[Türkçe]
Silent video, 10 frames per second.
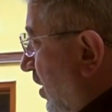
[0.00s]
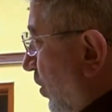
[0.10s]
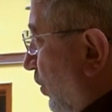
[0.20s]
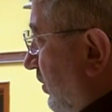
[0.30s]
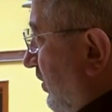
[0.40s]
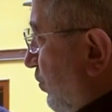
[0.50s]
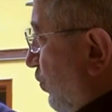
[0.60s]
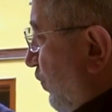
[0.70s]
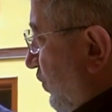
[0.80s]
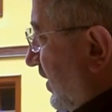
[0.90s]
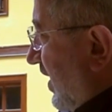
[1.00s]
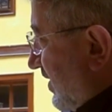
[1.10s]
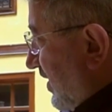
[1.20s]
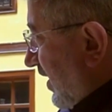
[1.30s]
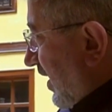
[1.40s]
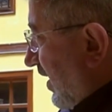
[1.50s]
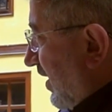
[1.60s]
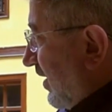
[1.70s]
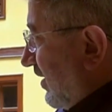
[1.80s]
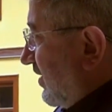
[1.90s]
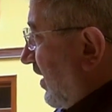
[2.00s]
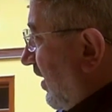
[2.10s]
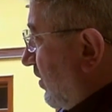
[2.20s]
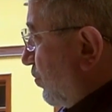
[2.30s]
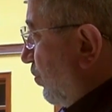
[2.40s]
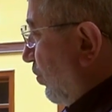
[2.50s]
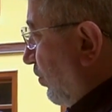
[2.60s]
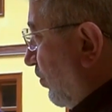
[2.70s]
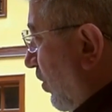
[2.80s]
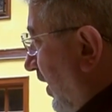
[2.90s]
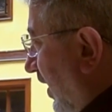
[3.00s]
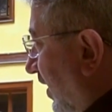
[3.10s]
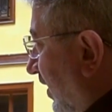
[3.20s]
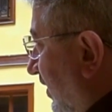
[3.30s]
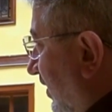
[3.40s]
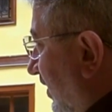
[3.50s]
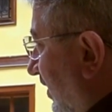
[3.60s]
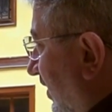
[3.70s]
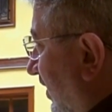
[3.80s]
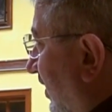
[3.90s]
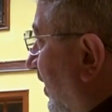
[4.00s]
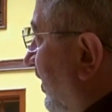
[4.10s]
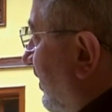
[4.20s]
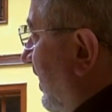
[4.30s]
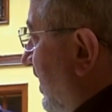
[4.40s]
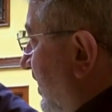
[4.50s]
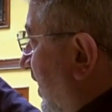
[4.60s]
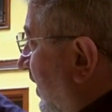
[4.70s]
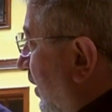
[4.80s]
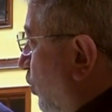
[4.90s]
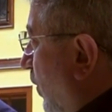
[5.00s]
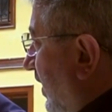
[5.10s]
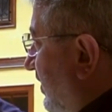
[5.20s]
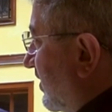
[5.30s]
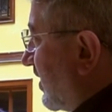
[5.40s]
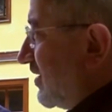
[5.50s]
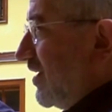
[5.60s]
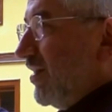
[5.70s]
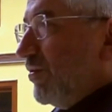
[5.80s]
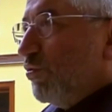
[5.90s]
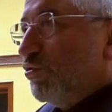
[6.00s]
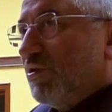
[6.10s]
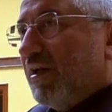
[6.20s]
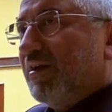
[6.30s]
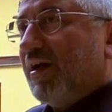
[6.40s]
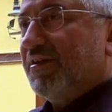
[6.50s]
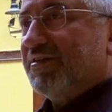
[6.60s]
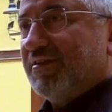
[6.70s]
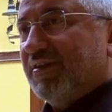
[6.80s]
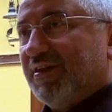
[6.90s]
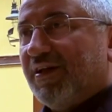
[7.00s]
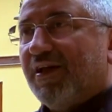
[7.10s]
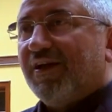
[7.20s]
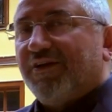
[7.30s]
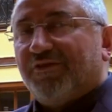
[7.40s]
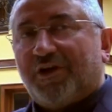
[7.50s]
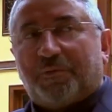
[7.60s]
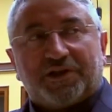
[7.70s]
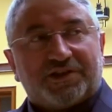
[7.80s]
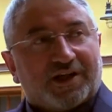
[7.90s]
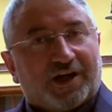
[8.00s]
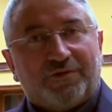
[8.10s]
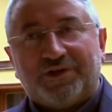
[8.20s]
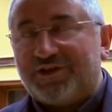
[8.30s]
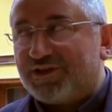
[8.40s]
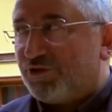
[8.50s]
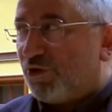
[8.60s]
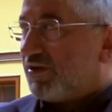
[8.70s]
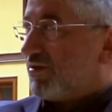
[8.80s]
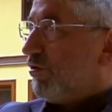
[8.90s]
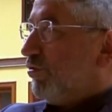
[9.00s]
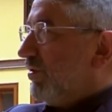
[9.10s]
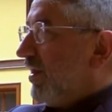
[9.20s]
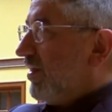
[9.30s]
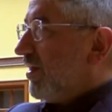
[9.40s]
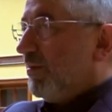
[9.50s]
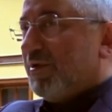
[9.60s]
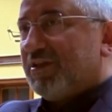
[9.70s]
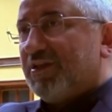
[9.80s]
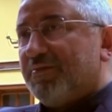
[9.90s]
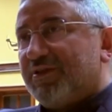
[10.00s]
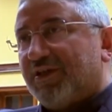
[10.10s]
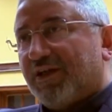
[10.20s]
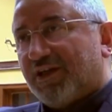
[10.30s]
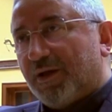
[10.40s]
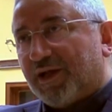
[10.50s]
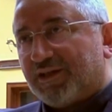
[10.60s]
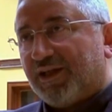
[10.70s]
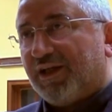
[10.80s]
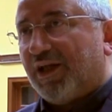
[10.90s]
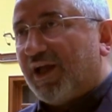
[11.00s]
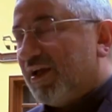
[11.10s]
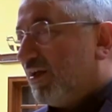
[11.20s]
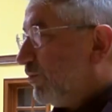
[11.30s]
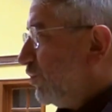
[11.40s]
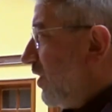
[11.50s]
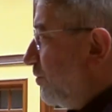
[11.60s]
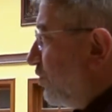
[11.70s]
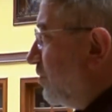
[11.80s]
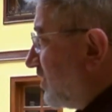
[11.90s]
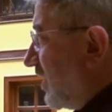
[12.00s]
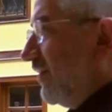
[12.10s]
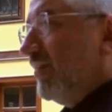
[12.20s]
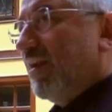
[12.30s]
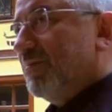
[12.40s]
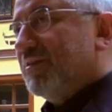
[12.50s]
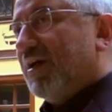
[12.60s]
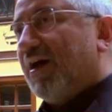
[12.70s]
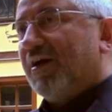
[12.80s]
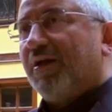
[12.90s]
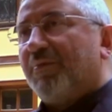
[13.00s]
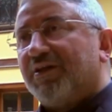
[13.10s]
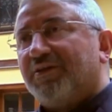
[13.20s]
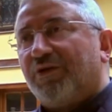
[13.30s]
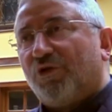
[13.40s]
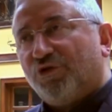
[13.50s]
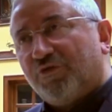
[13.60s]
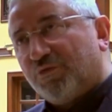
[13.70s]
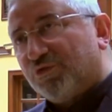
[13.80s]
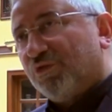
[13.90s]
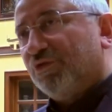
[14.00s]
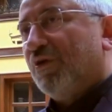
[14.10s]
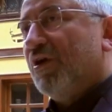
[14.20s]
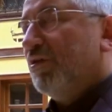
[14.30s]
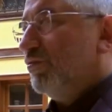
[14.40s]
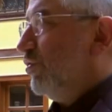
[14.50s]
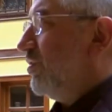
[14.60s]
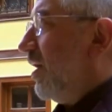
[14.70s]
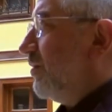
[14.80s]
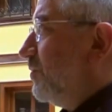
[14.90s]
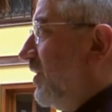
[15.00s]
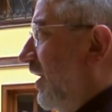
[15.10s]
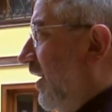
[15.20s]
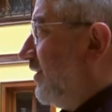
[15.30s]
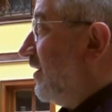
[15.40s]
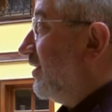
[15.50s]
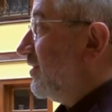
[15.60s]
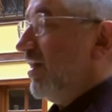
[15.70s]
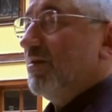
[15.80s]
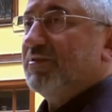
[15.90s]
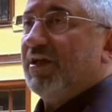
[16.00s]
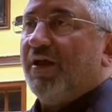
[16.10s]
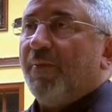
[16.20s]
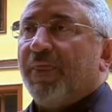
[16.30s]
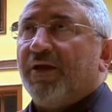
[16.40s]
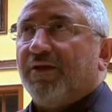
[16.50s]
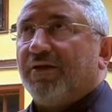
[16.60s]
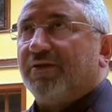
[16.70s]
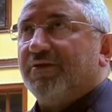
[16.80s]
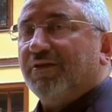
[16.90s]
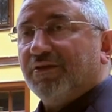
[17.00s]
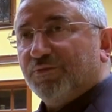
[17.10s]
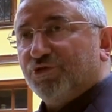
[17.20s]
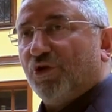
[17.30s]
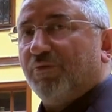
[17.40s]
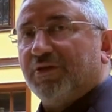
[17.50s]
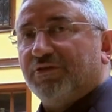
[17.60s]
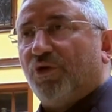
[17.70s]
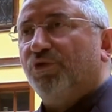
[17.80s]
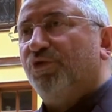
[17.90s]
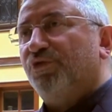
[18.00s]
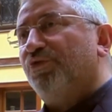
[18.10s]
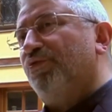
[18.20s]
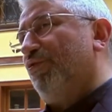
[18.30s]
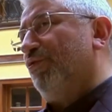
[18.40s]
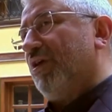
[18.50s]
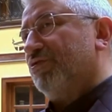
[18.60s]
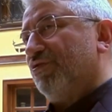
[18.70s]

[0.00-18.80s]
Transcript: Ortada su fıskiyesiyle inşallah suyun böyle e, seslerinde güvercin seslerinin kuşların karıştığı, Veli Paşa kahvecisi yöresel ürünler ikram ettiğimiz yemekleriyle burada bütün misafirlerimizi ağırlamaktan onur ve mutluluk duyacağımız bir alanı şehrimize kazandırmış olmanın onurunu, gururunu yaşıyoruz.